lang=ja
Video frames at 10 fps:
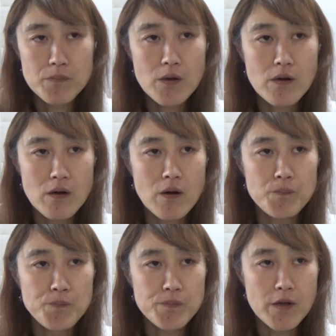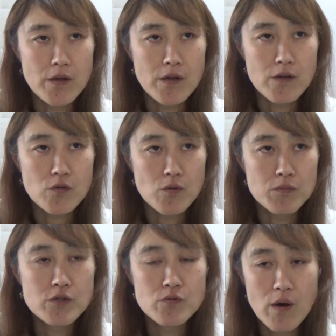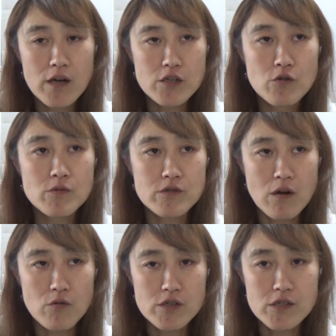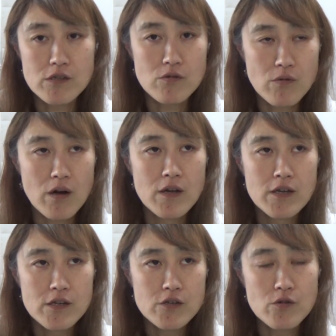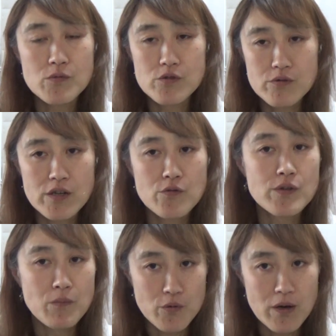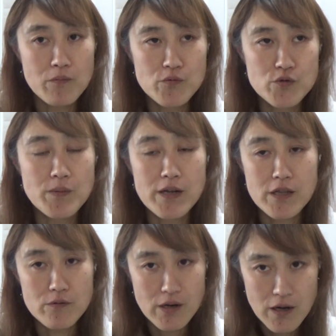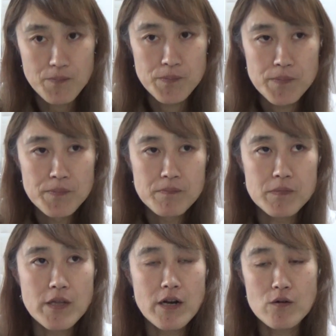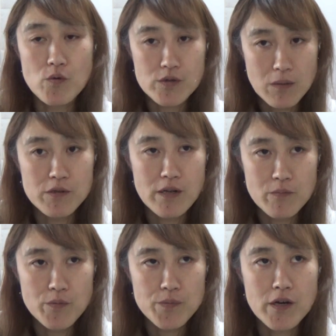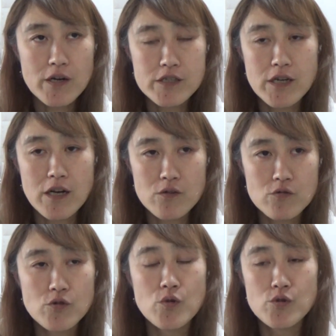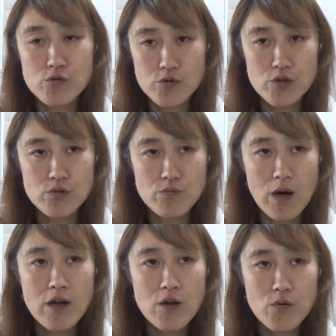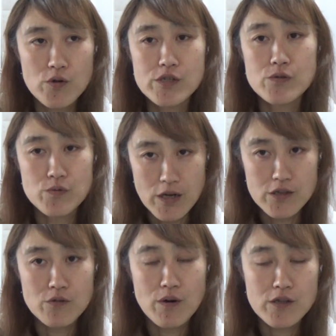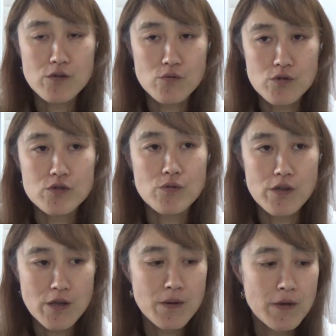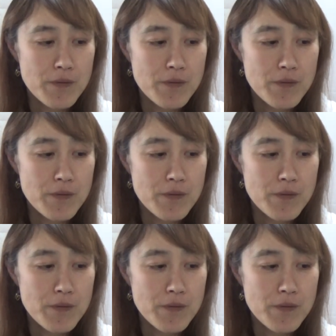だからえーと、水は井戸水が美味しいっていうのは井戸水にはいろんなものが含まれてるからミネラルウォーターみたいなもんだから市販の蒸留水は美味しくないって言われてるのと一緒でね